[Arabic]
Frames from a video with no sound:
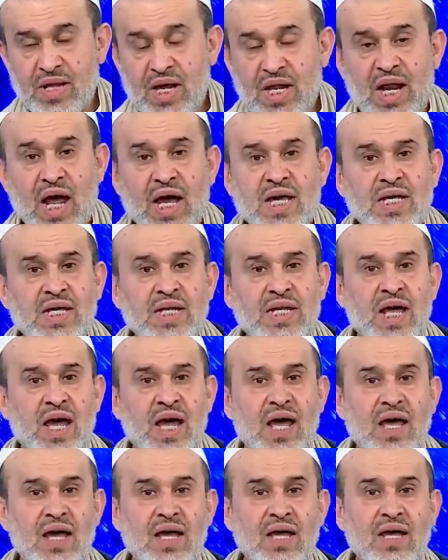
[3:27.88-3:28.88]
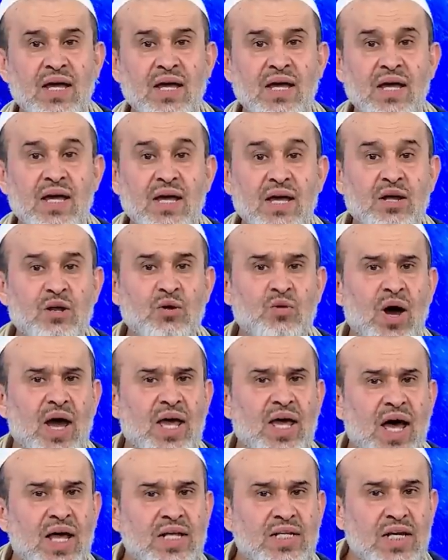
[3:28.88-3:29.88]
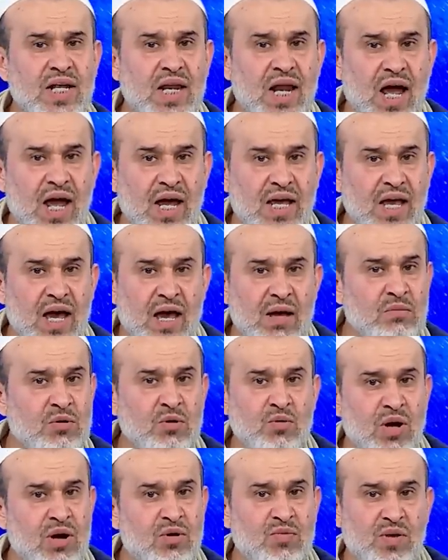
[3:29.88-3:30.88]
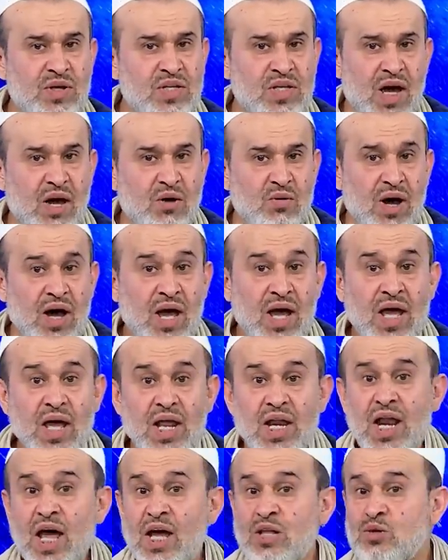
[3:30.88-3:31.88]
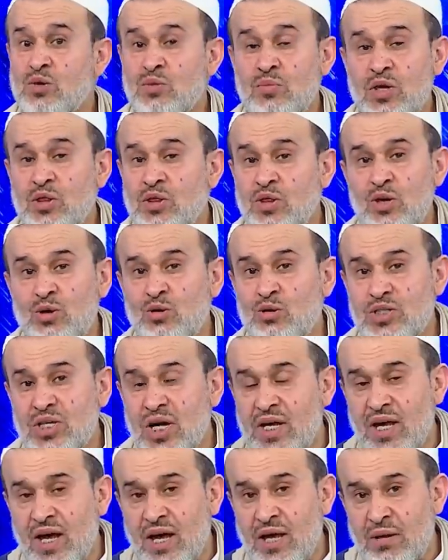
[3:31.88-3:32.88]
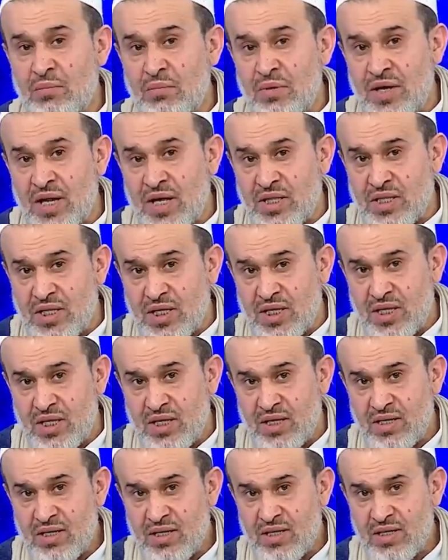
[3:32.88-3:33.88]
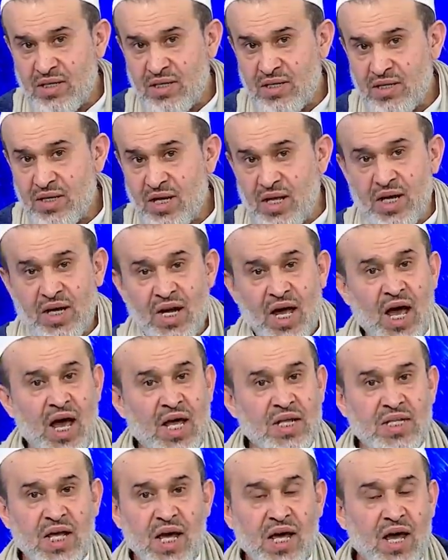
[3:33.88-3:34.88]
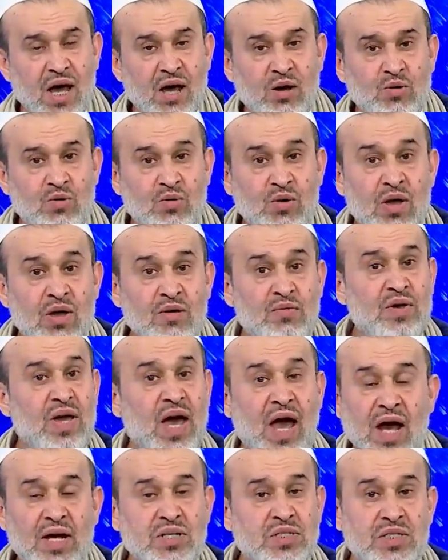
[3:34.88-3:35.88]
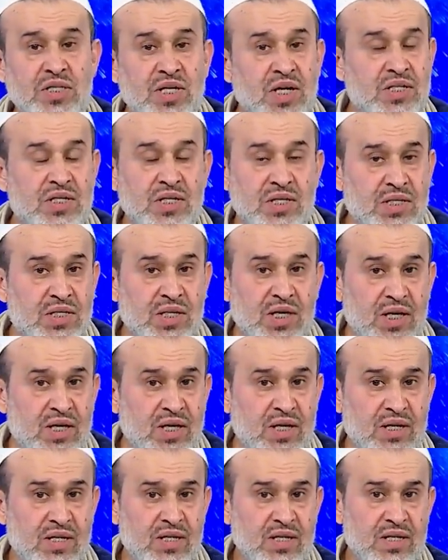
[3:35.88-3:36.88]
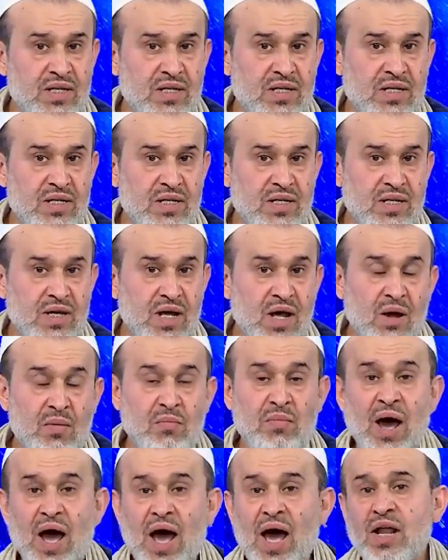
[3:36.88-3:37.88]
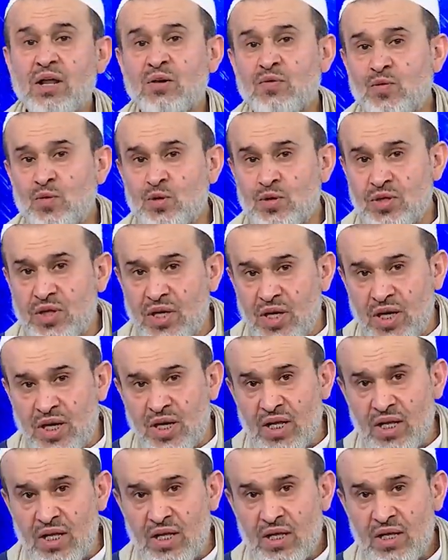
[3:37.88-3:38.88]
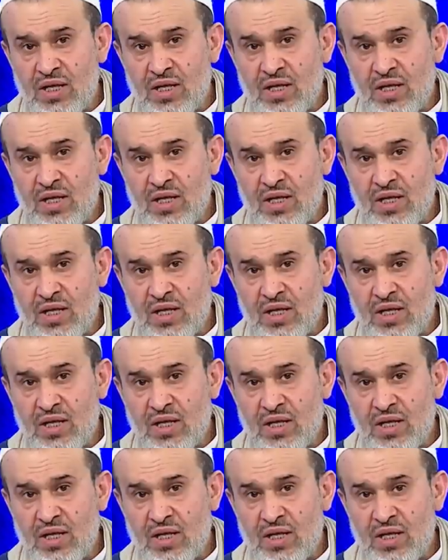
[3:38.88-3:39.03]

لكن روايات الأحكام والفتاوى لا تمثل شيئا من الدين إنها تقع في حاشية الدين معارف الدين